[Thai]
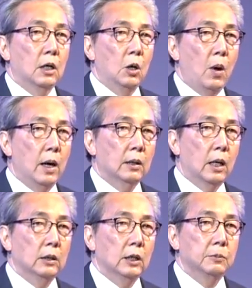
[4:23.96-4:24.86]
ระหว่าง
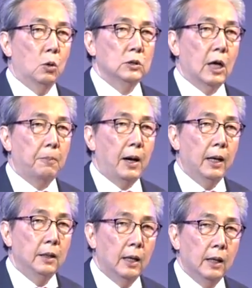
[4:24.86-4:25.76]
การเติบโตจากภา
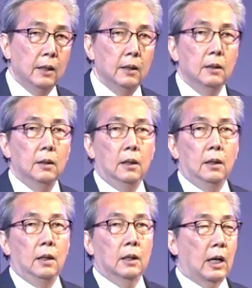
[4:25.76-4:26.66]
ยใน
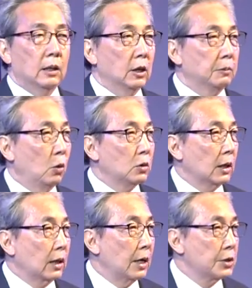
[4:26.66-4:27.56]
และการเติบโต
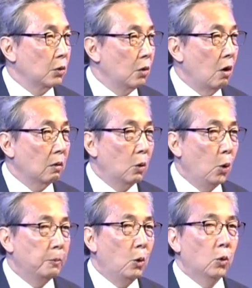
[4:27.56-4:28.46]
จากการส่งออกค
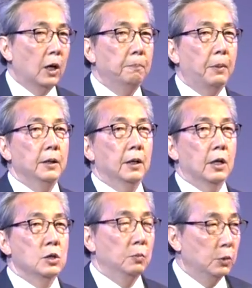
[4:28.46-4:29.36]
วบคู่กันไปอย่าง
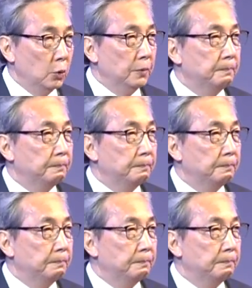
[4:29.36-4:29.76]
ได้สมดุล